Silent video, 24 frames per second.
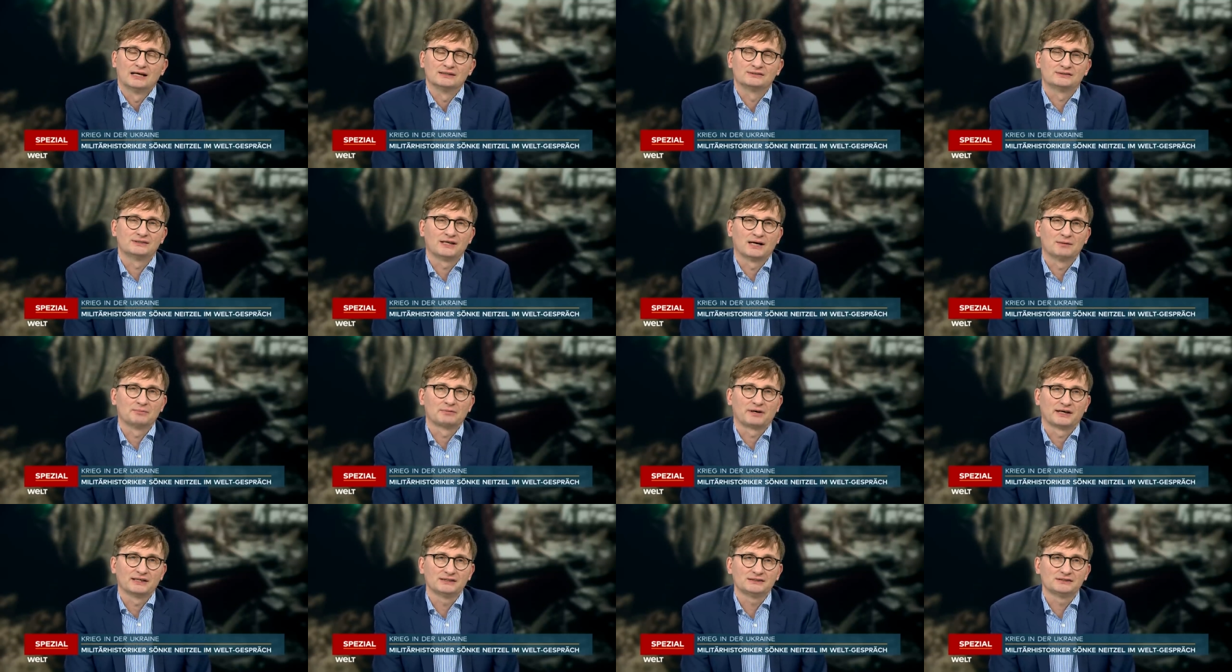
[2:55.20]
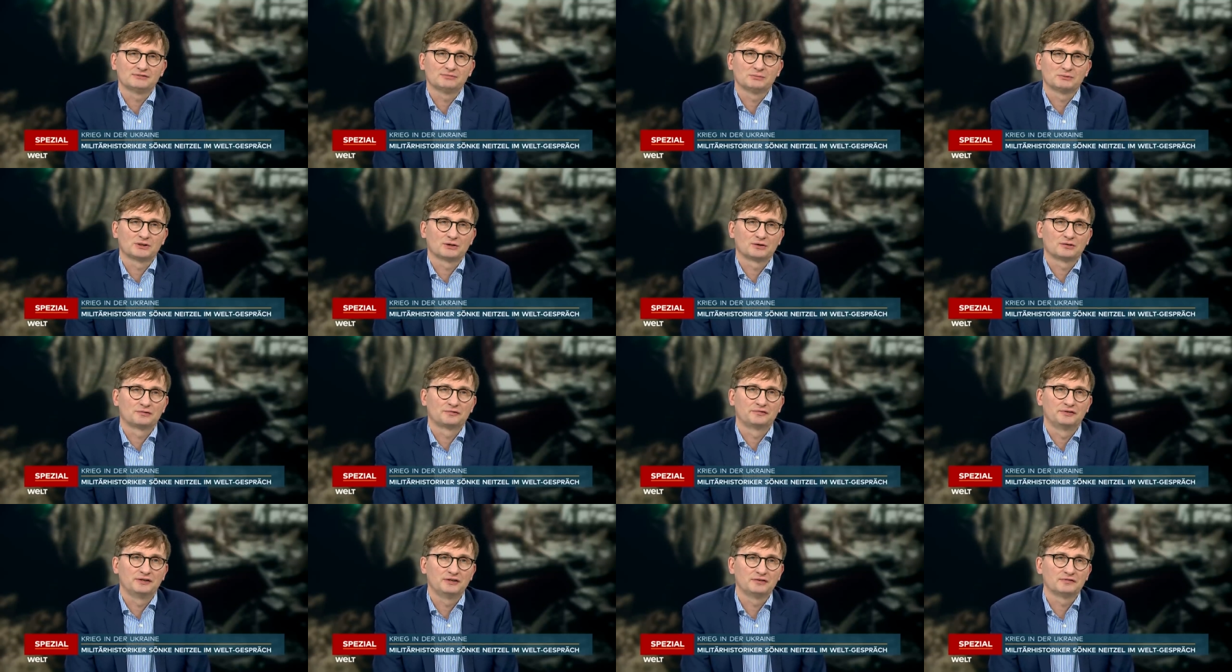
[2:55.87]
Also Sie haben recht, wenn man
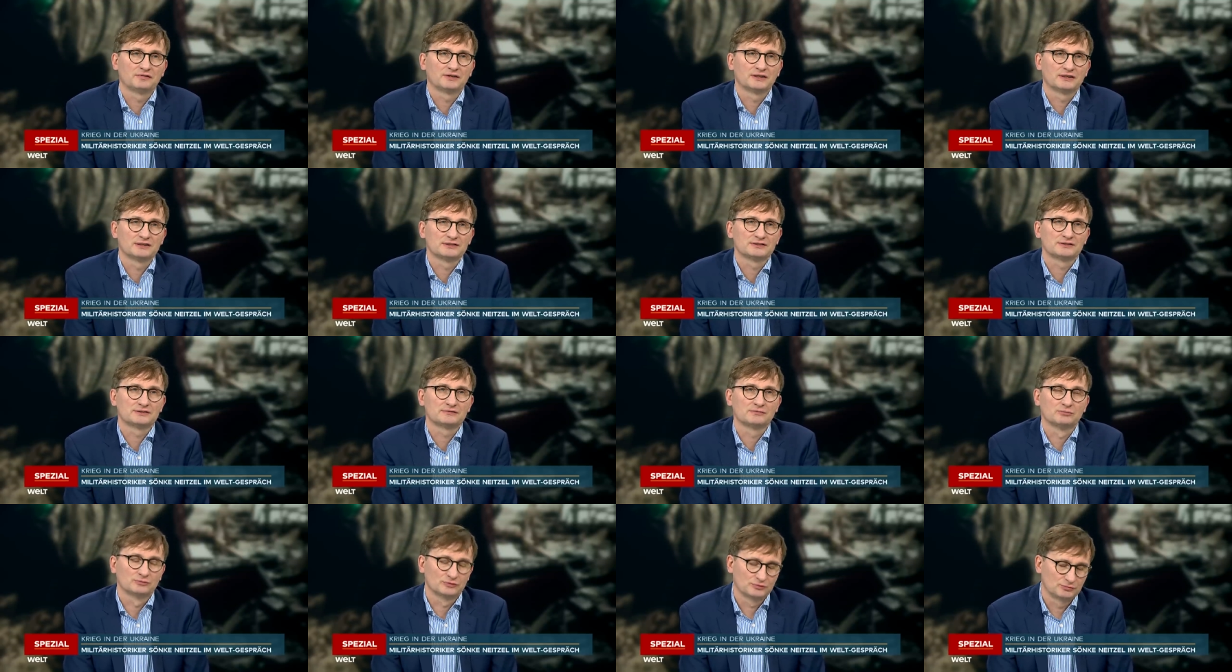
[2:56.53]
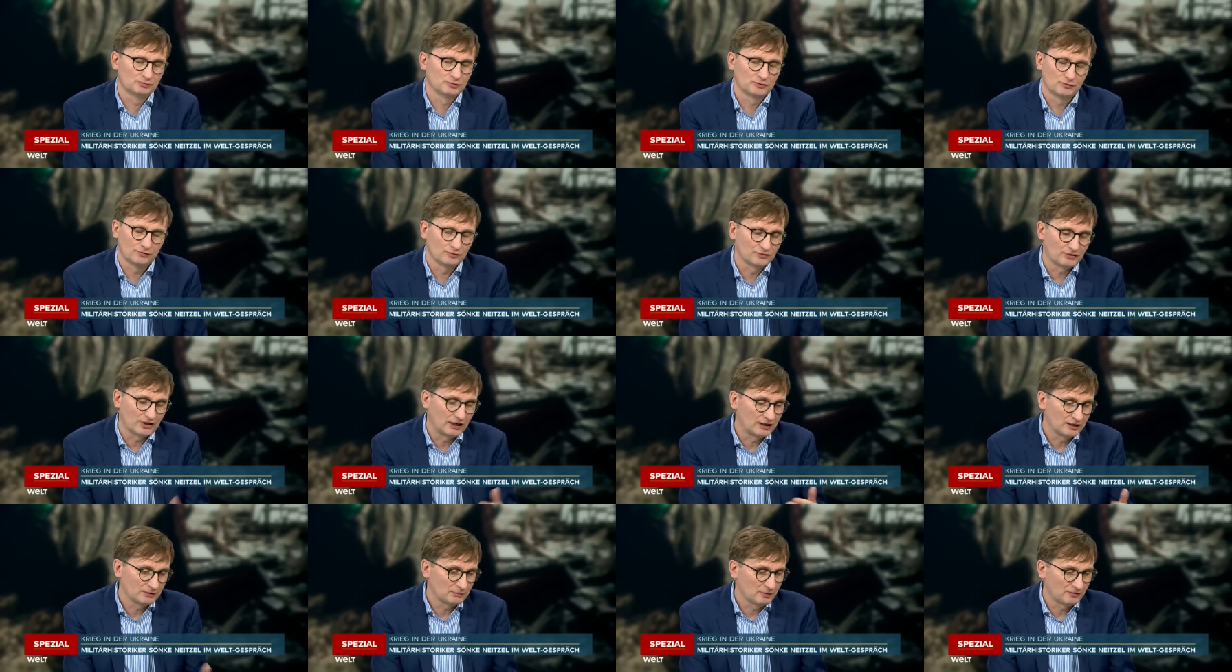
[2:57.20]
darauf hinweist, das müssen wir uns
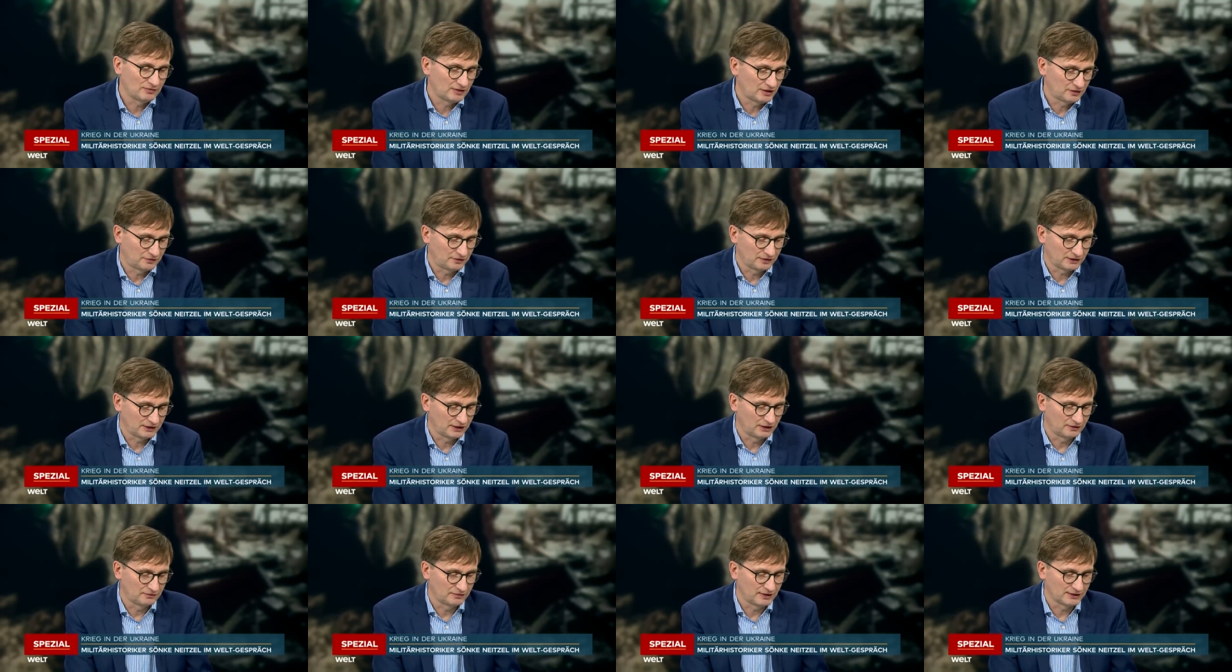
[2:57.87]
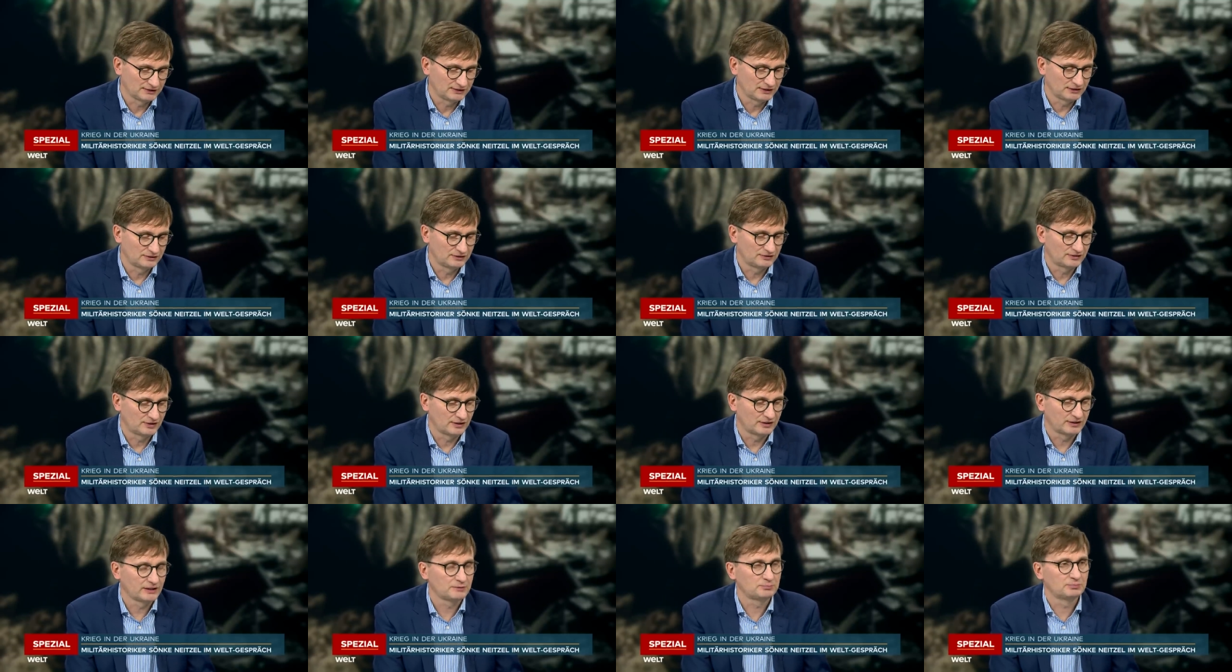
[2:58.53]
alle immer wieder vergegenwärtigen,
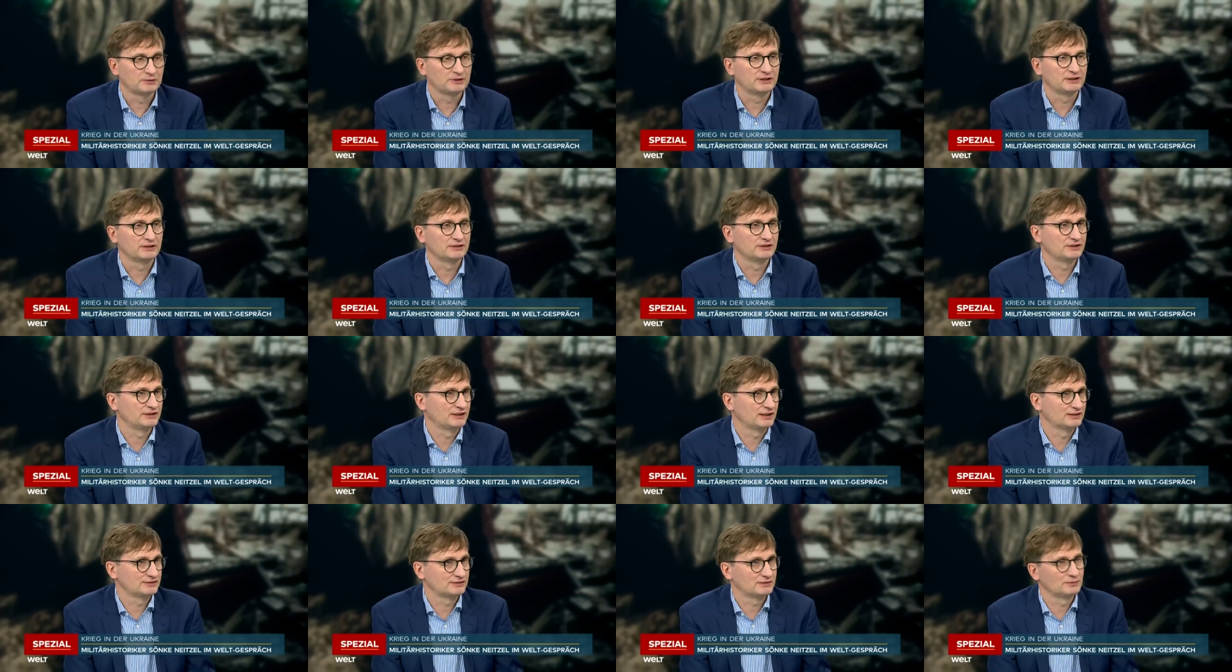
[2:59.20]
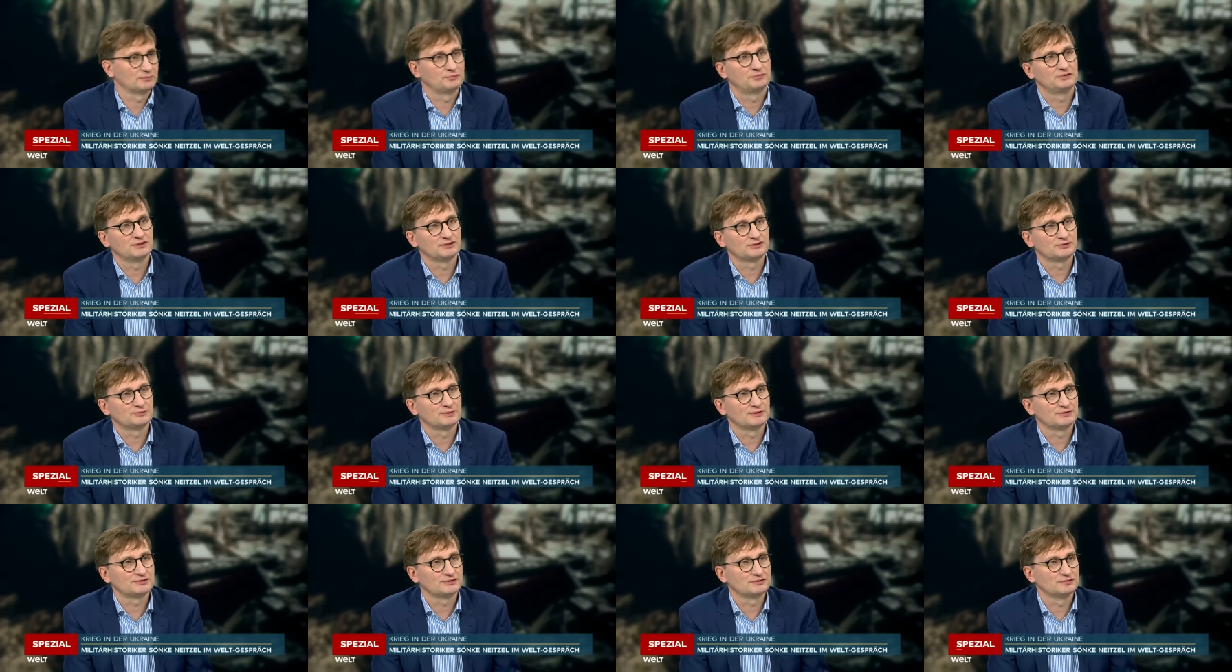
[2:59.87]
dieser Krieg beginnt nicht erst am
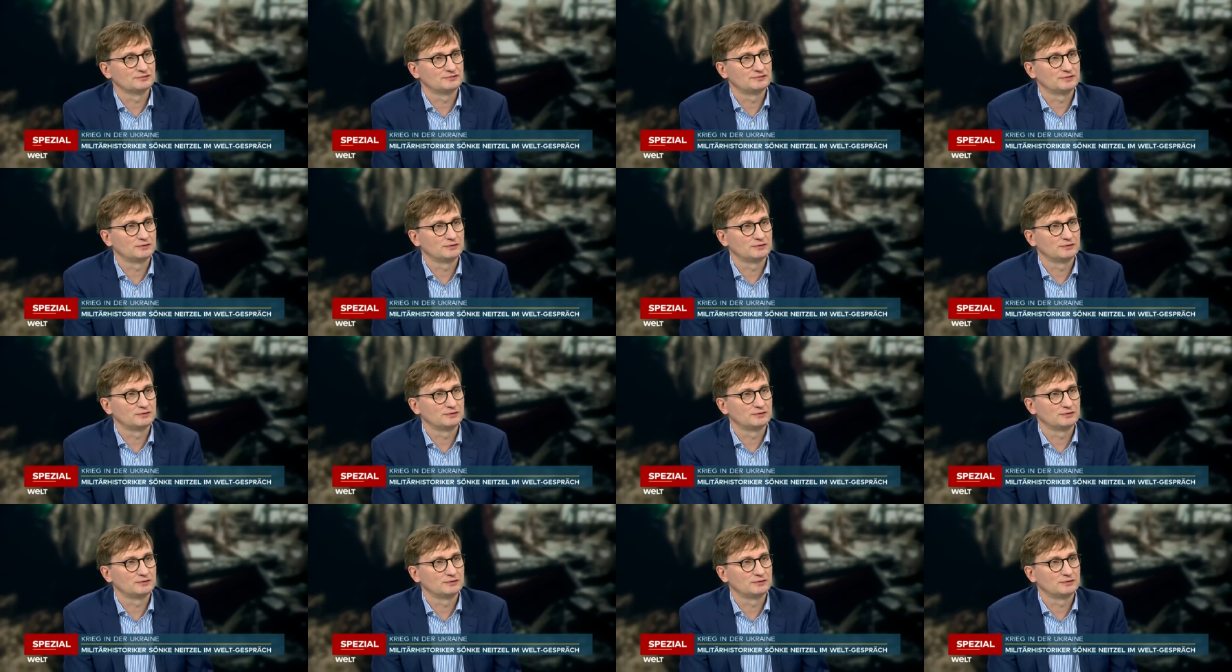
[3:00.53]
24.